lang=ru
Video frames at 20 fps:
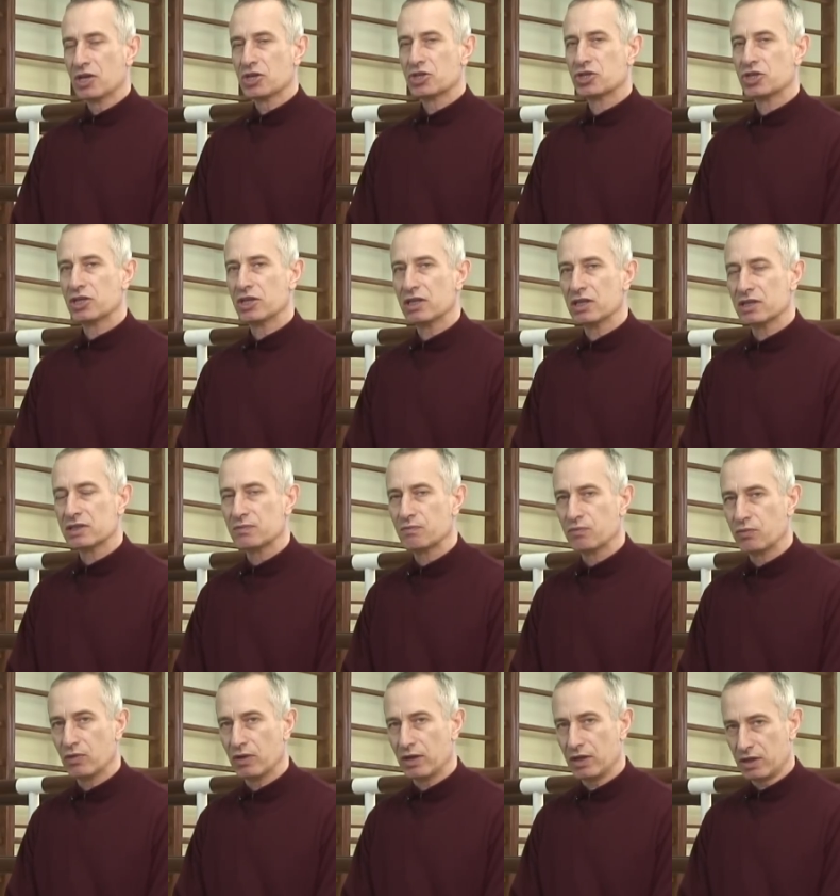Через
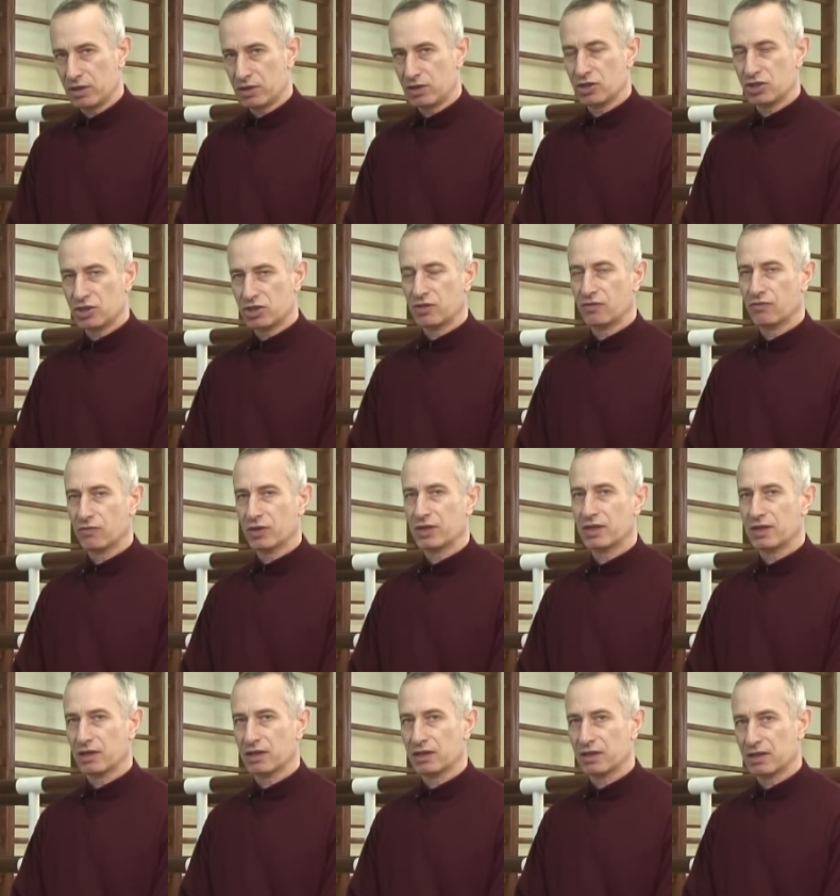боль ничего
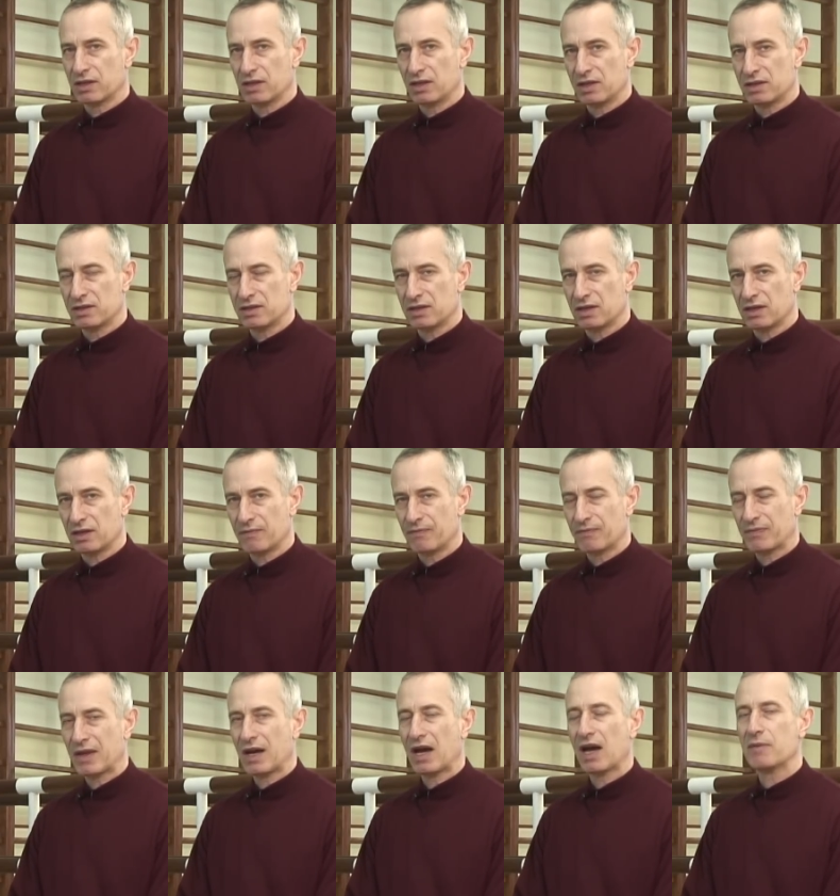делать нельзя.
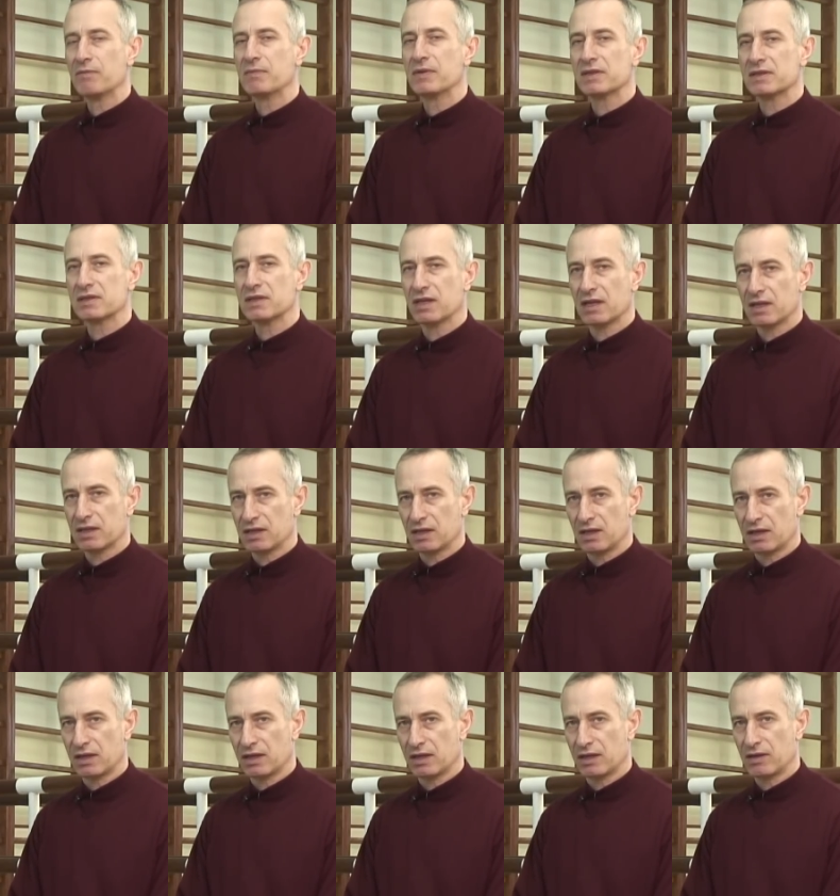
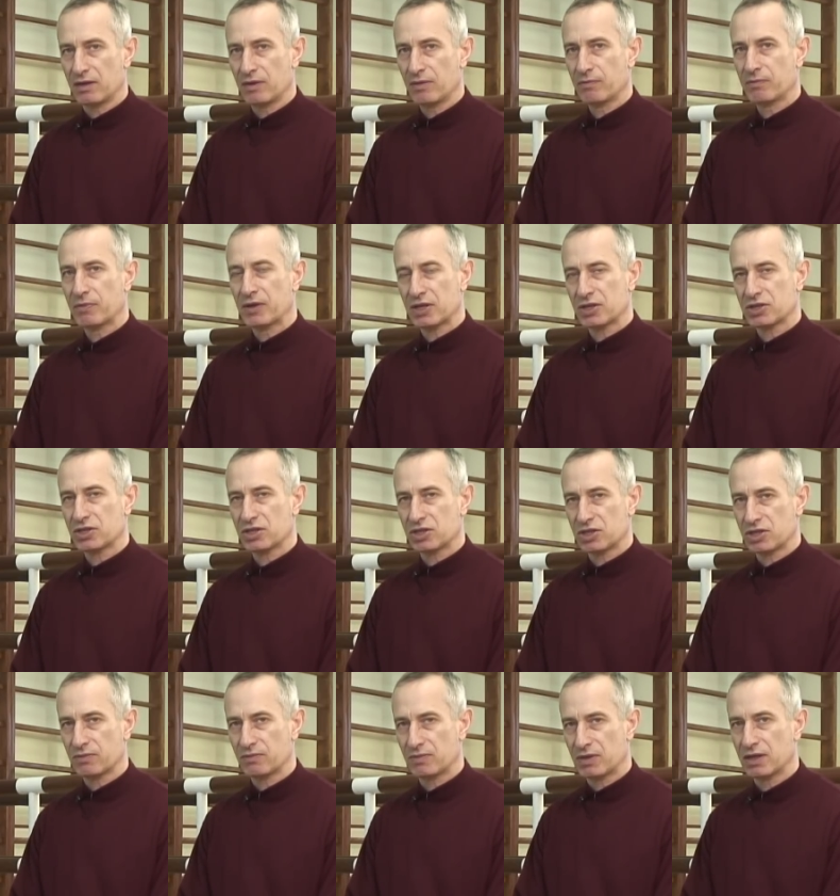Обязательно, прежде
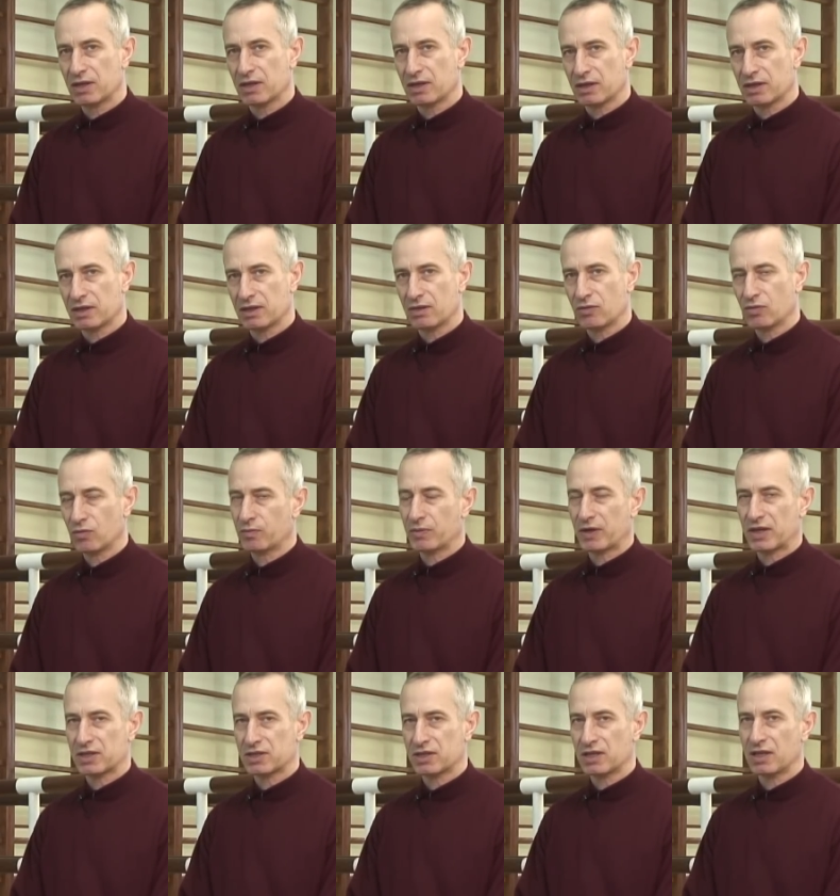чем делать
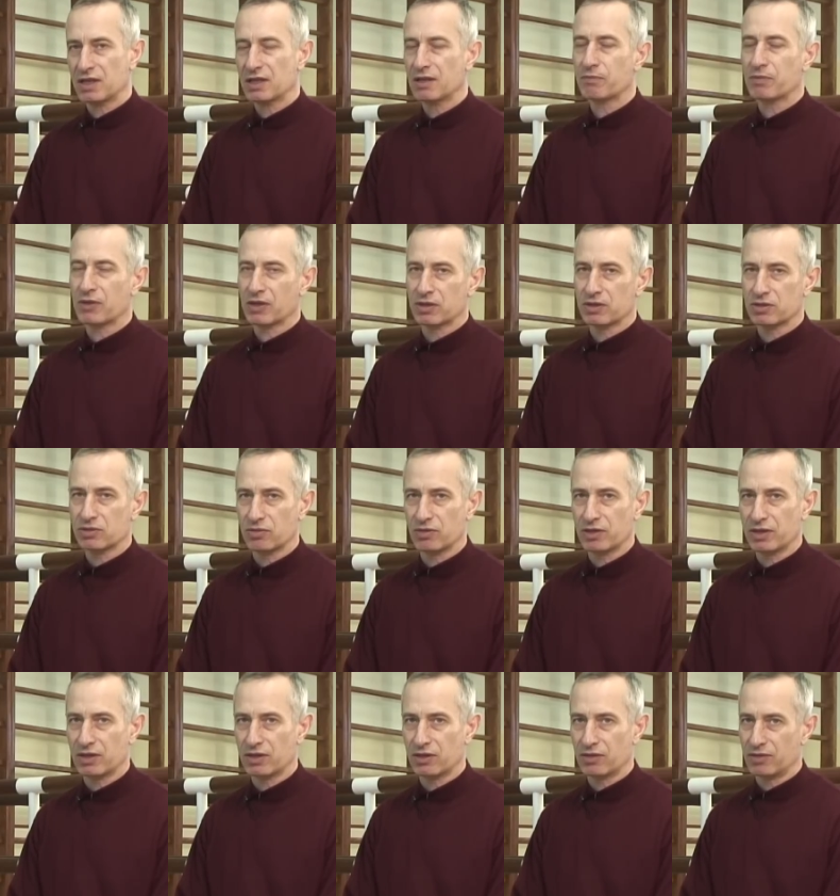упражнение,
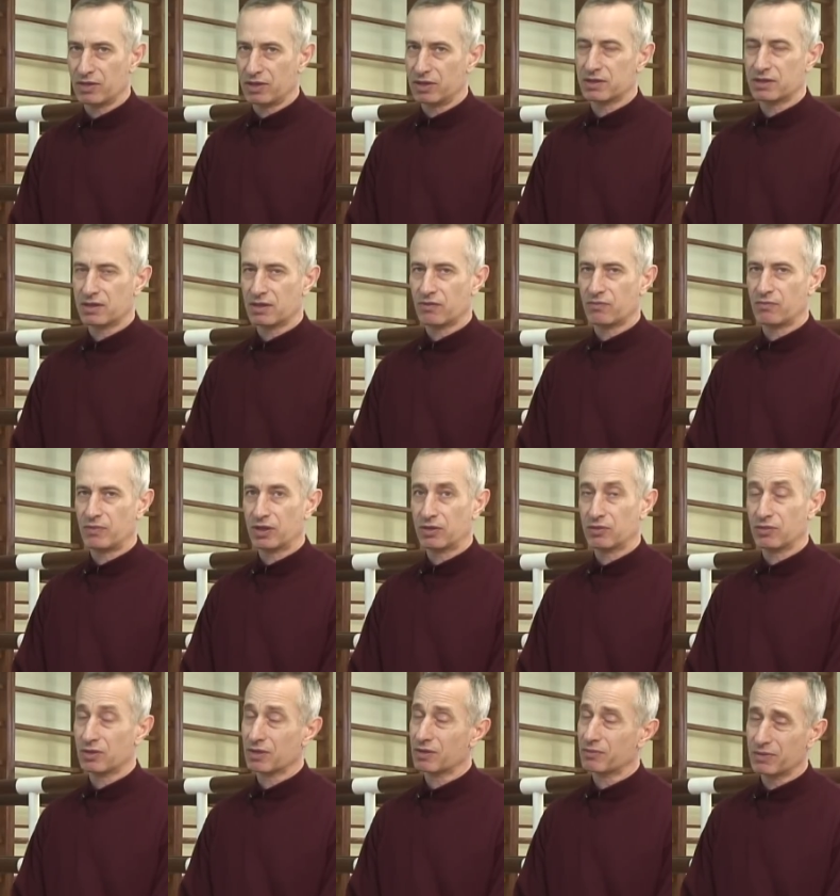проконсультируйтесь с
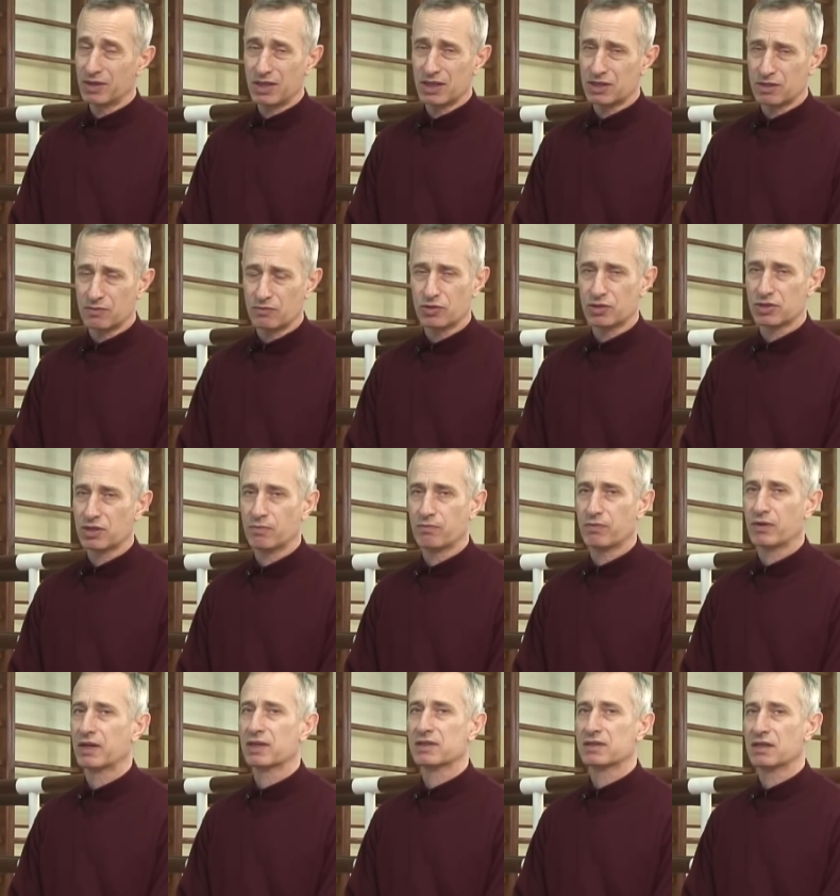травматологом. Даже можете
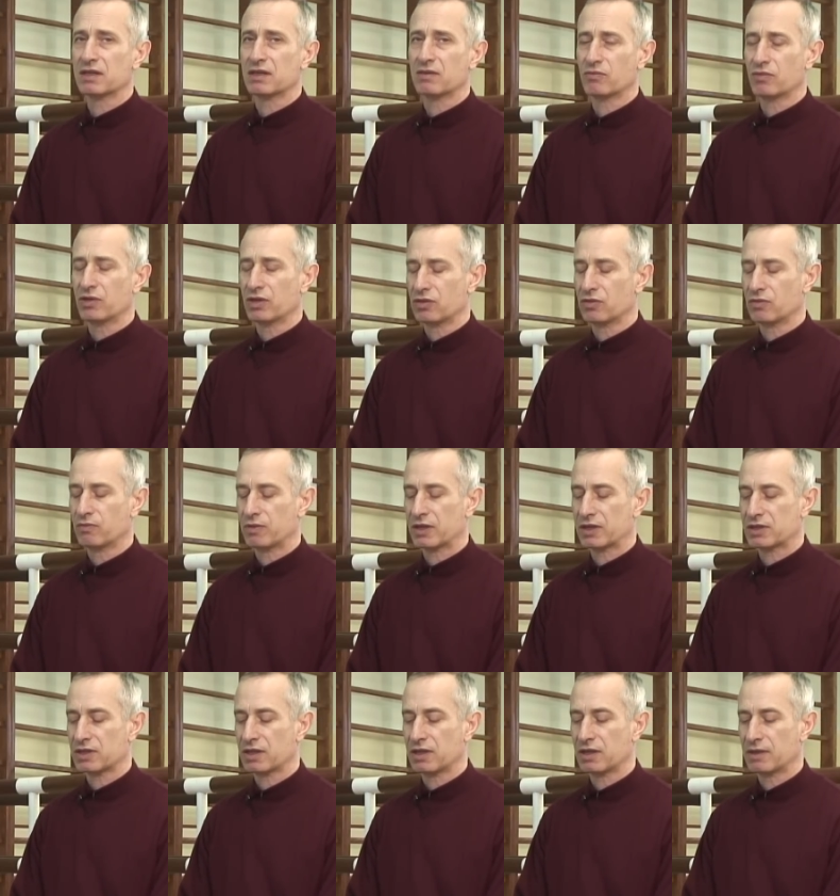показать ему эти
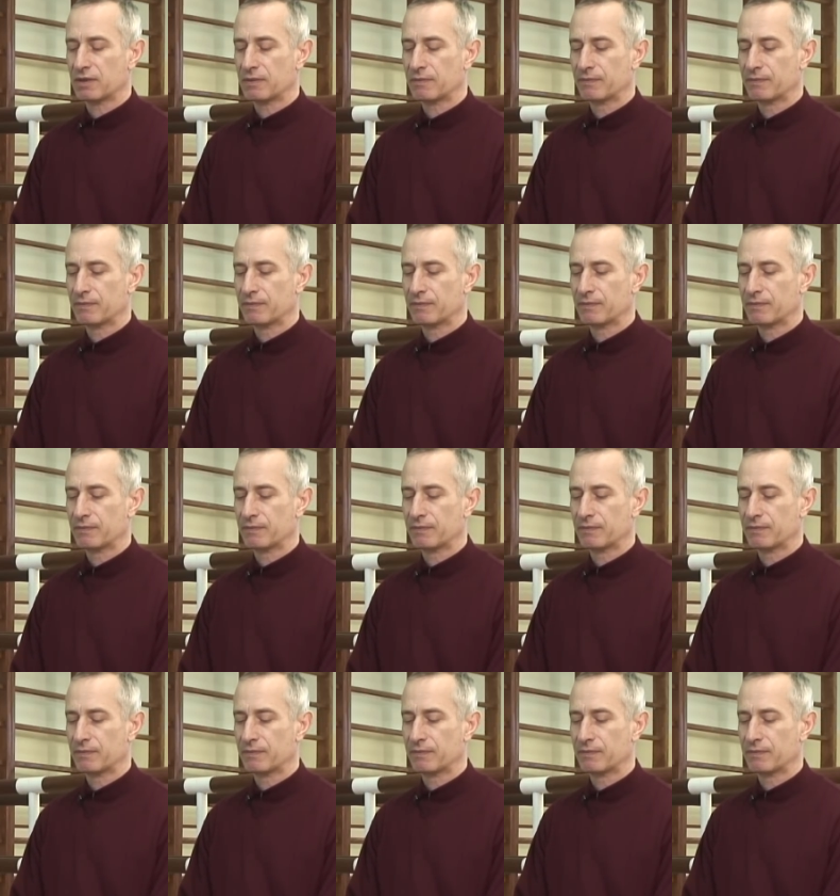упражнения.